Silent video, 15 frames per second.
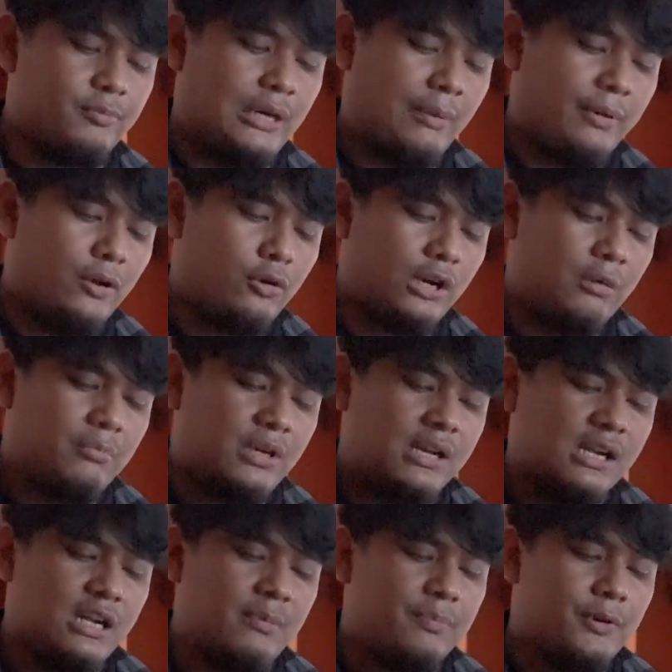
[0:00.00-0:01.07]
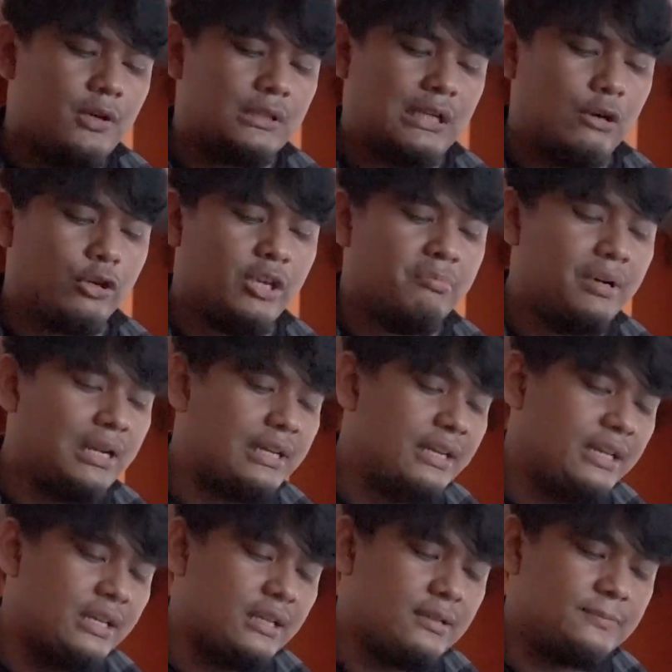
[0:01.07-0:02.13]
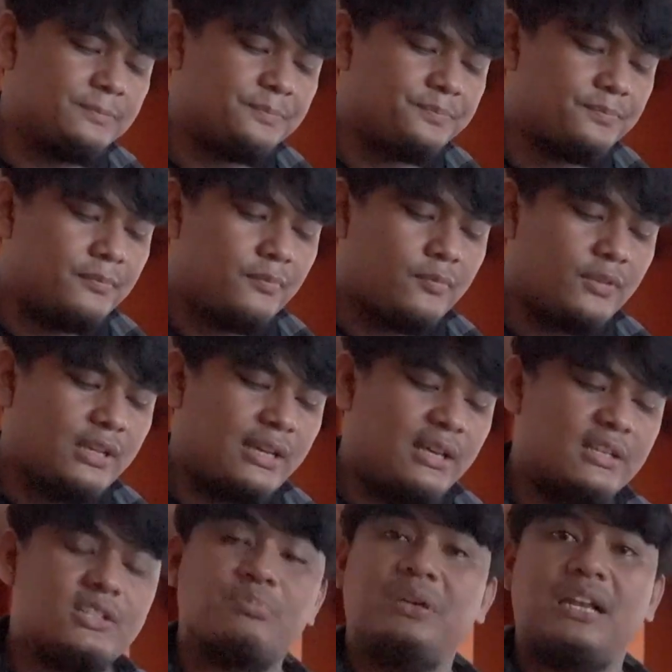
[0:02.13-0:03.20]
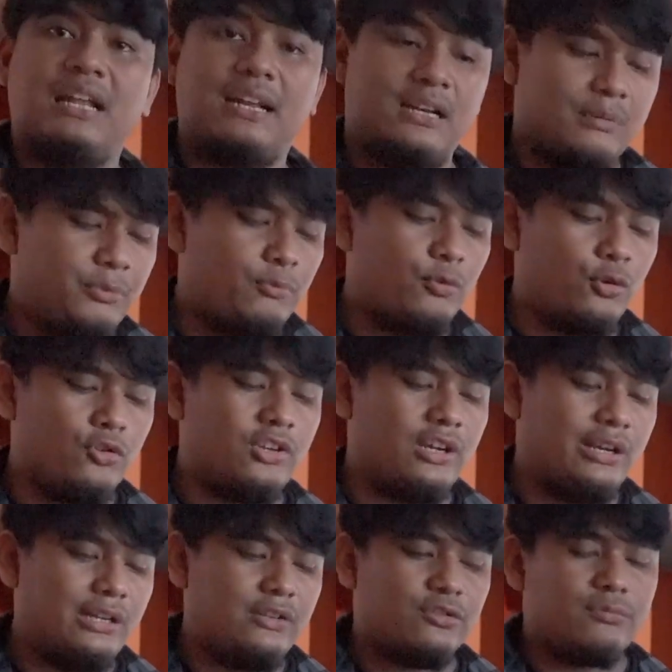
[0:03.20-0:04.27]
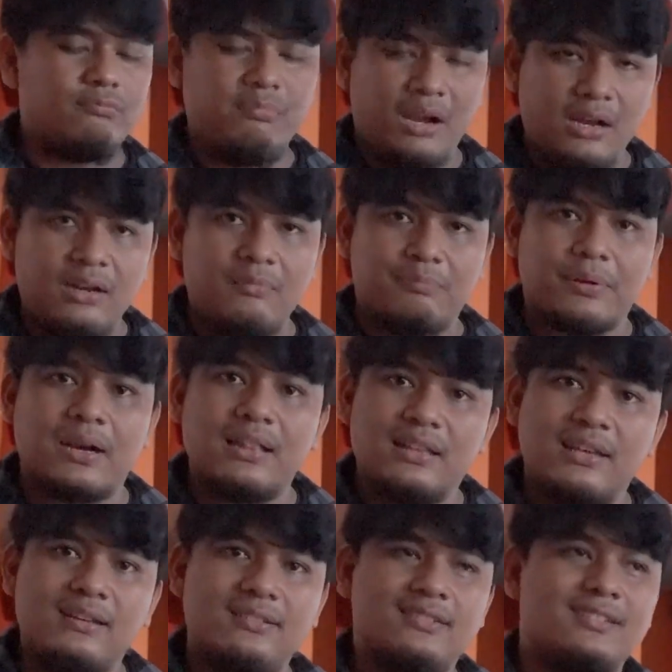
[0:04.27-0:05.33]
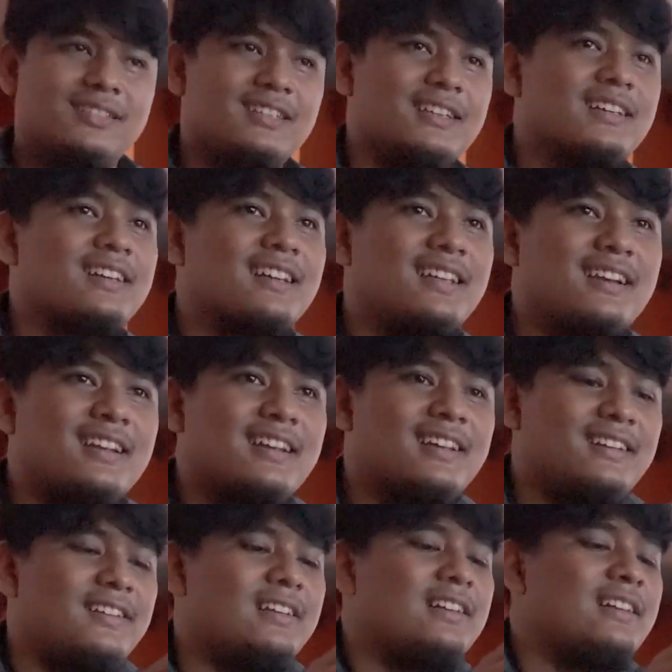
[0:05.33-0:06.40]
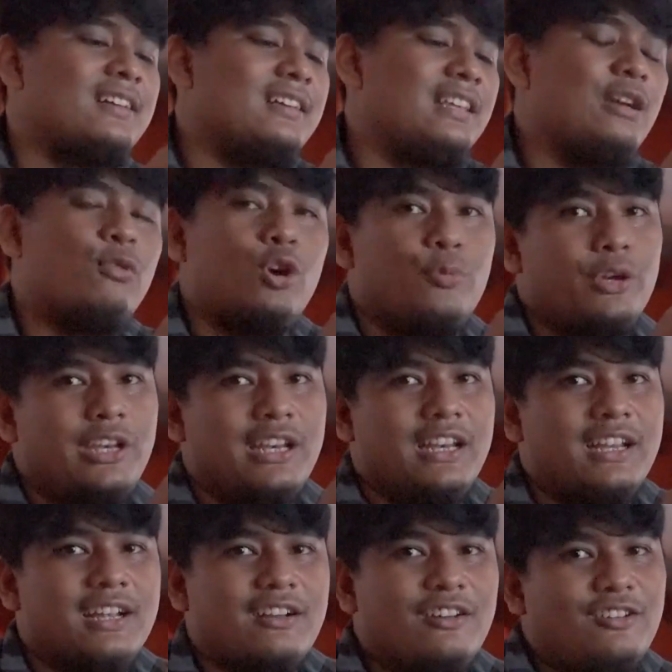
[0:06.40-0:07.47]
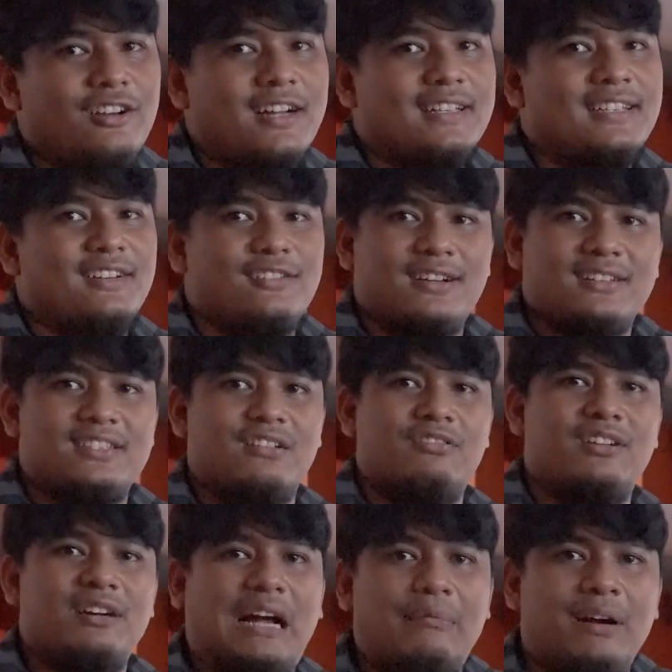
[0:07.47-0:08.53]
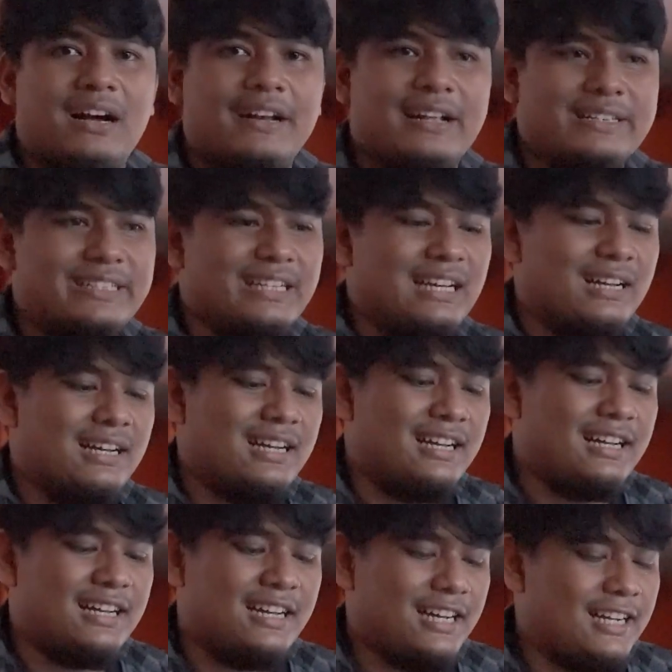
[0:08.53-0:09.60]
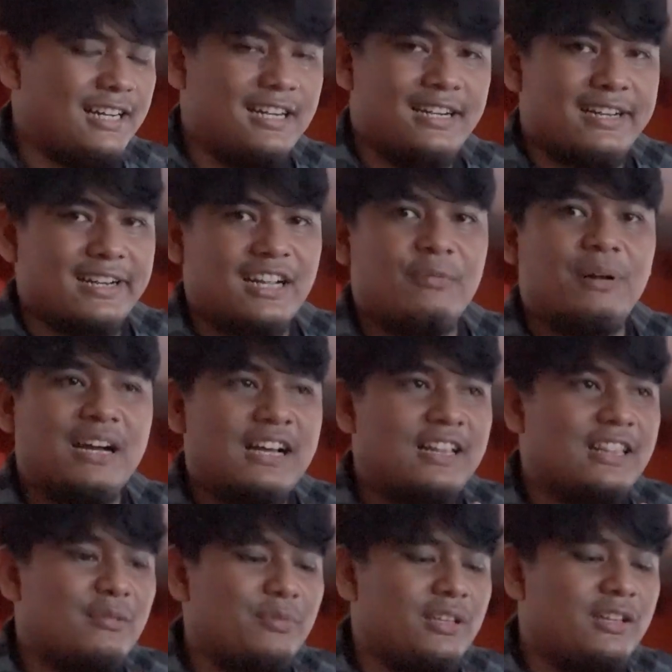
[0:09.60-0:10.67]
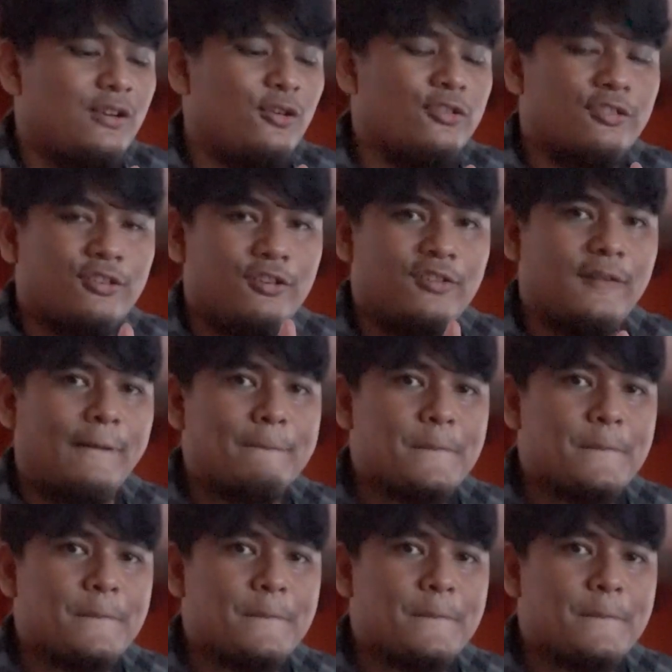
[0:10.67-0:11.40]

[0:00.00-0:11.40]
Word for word: beberapa orang menganggap bahwa tahu gimbal ini kayak cemilan tapi menurut saya ini makanan berat ya karena ya walaupun ini kalau kata orang Jawa nggak makan nasi nggak eh, nggak makan tapi ini lontong